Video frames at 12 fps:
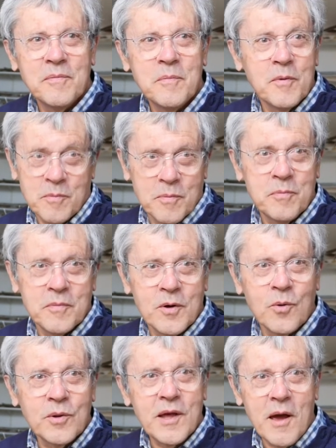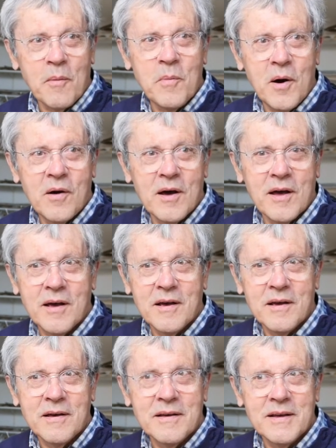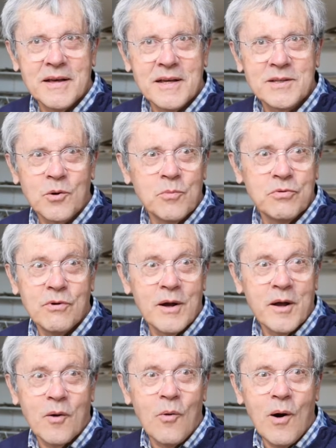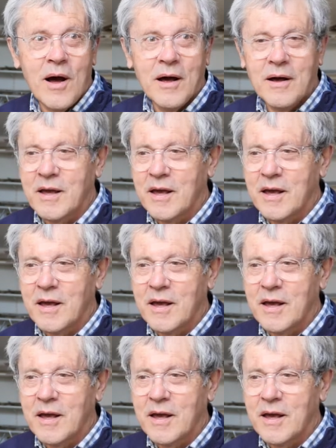mm, contrairement à, ce qu'on pourrait croire.